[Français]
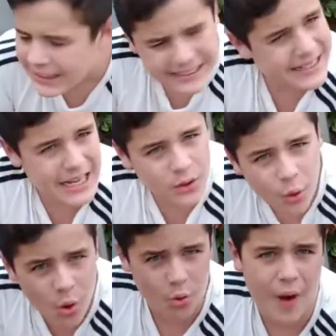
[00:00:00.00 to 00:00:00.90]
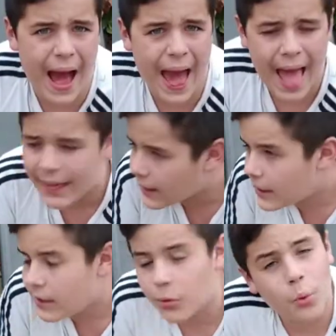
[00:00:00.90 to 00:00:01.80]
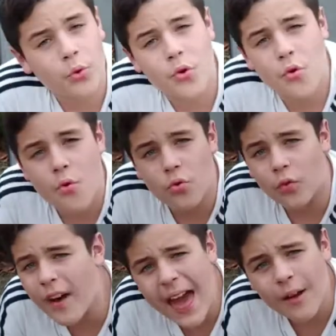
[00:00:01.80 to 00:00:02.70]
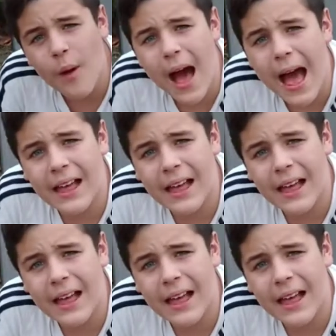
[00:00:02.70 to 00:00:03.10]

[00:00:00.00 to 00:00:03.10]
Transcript: C'est trop, quoi. donc euh, voilà, quoi.